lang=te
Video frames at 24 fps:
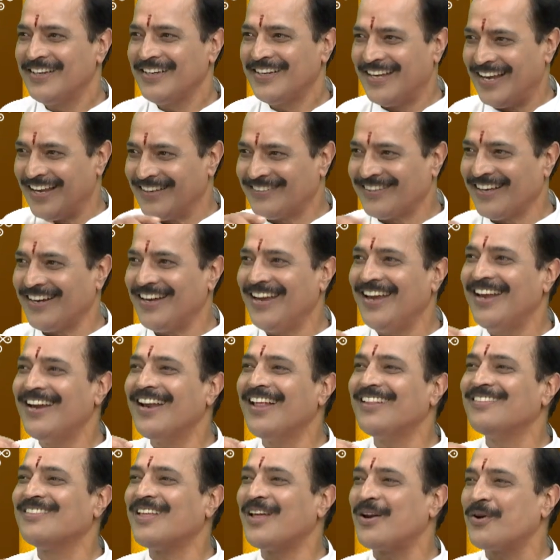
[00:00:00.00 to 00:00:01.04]

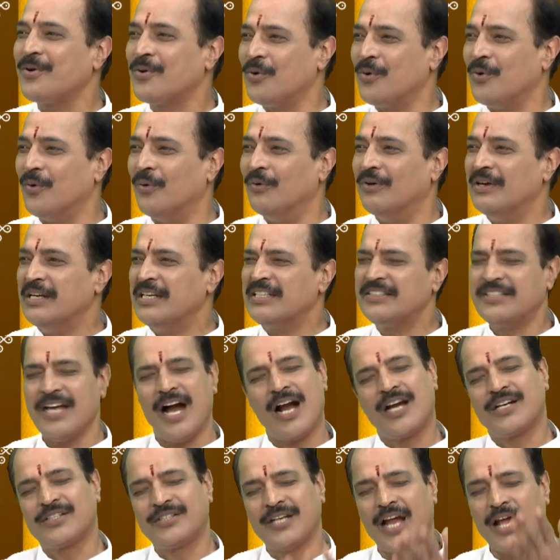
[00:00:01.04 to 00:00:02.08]
కేసరీనందనుడు
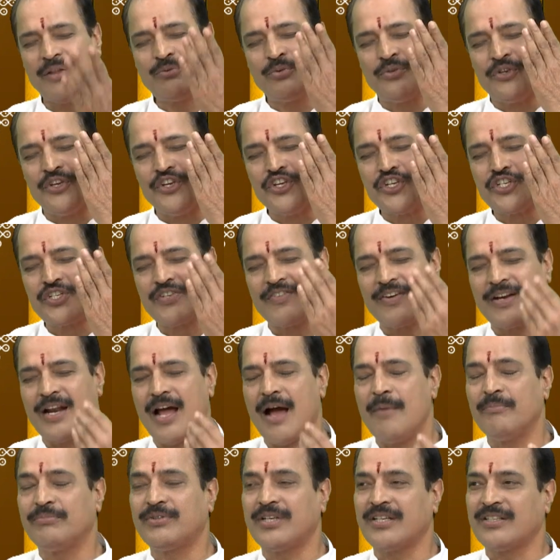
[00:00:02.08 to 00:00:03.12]
సాక్షాత్తు
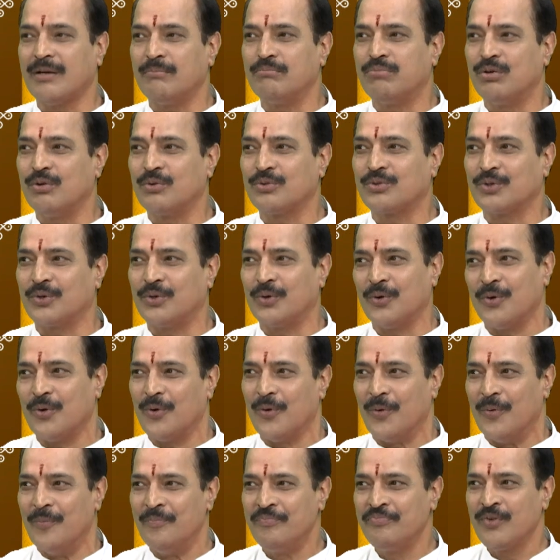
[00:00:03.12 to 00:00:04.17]
ఈశ్వరాంశ సంభూతుడు
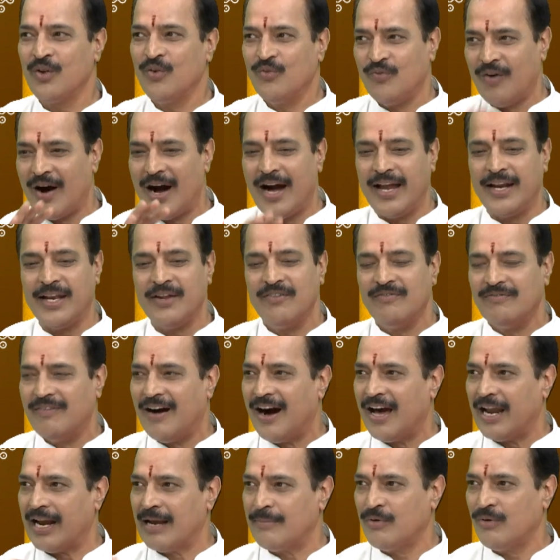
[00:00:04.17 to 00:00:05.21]
వాలి
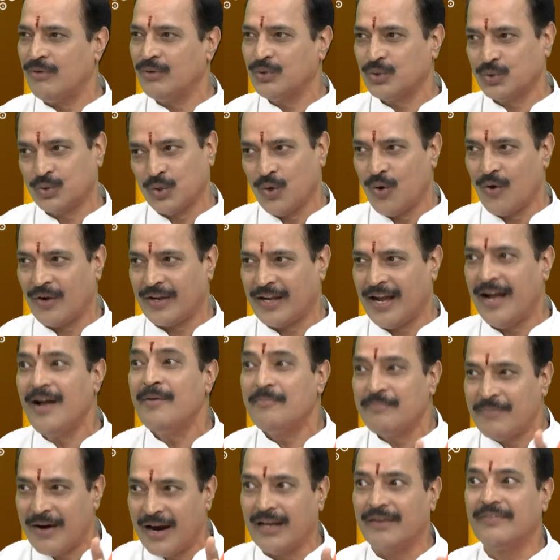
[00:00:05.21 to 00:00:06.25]
బాలము తోక
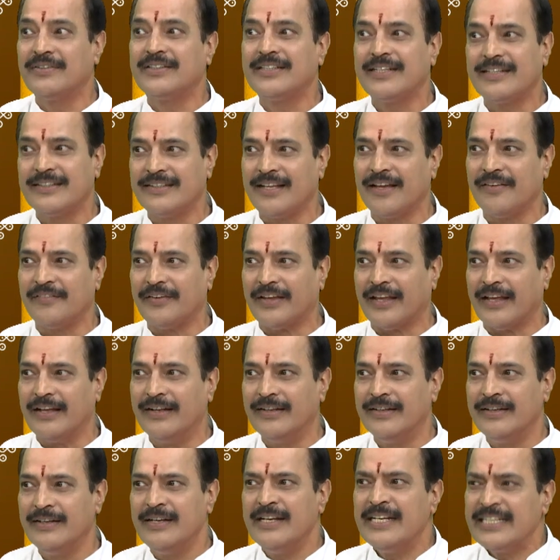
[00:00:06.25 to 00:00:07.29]
పార్వతీదేవి
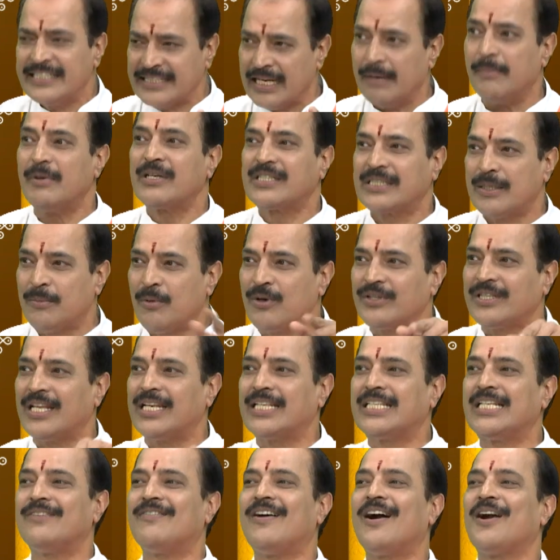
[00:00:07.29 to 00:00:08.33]
సమస్తము
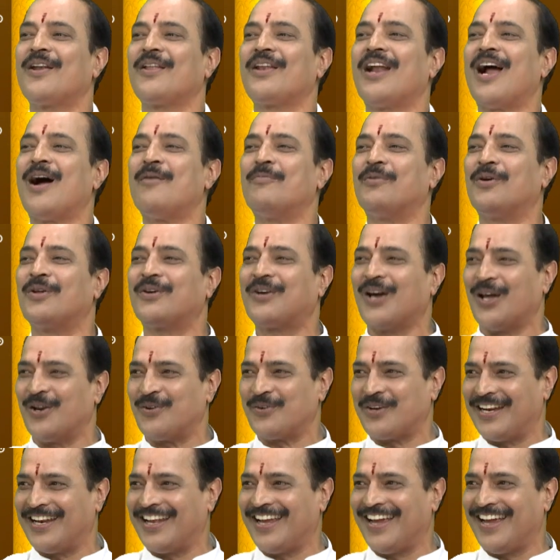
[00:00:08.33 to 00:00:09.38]
వాడు రాముడు
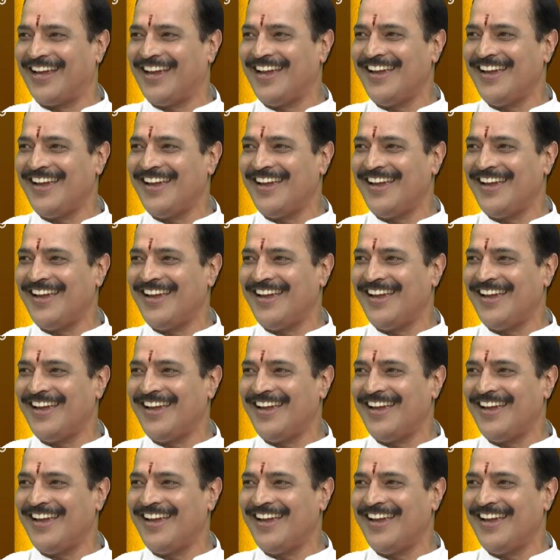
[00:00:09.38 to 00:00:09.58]
కనుకనే